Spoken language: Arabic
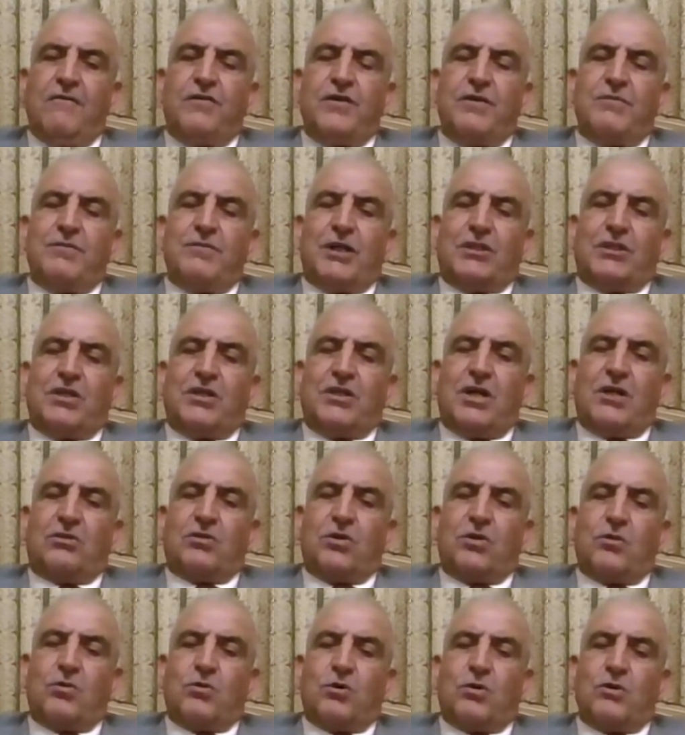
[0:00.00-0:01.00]
في مدينة
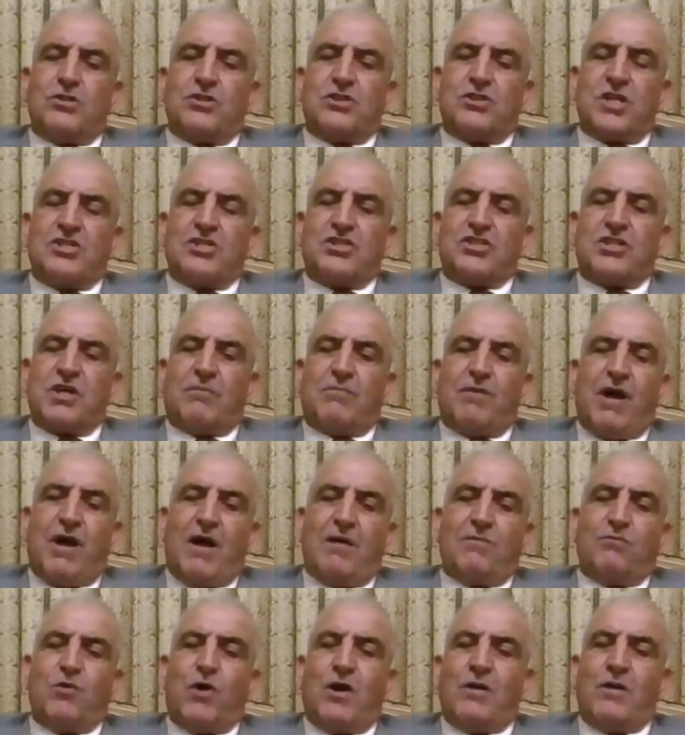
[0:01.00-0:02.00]
القدس
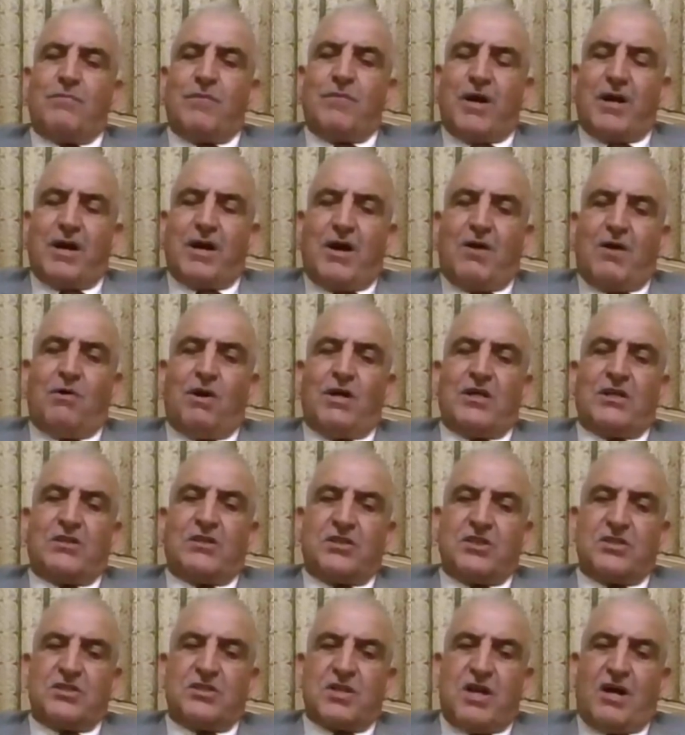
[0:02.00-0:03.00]
الشباب والمرأة
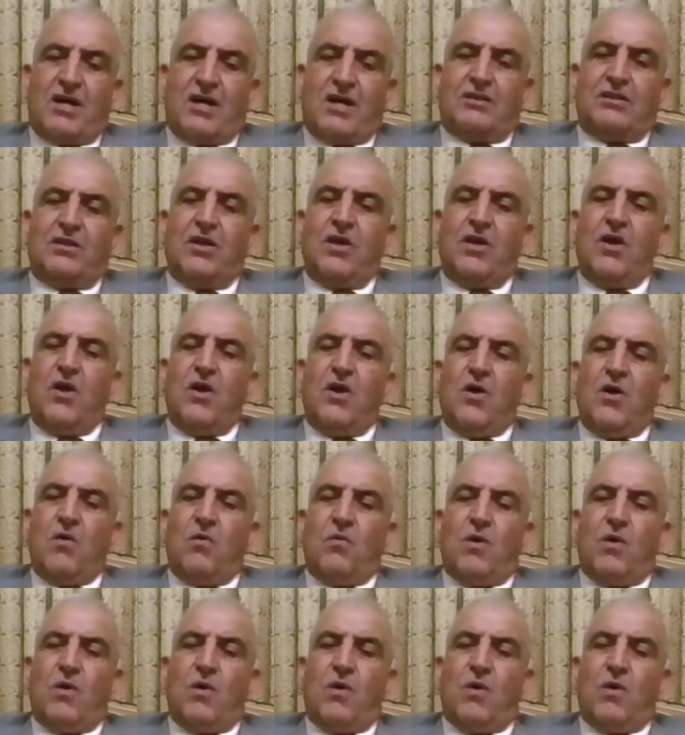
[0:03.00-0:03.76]
والاقتصاد نعم.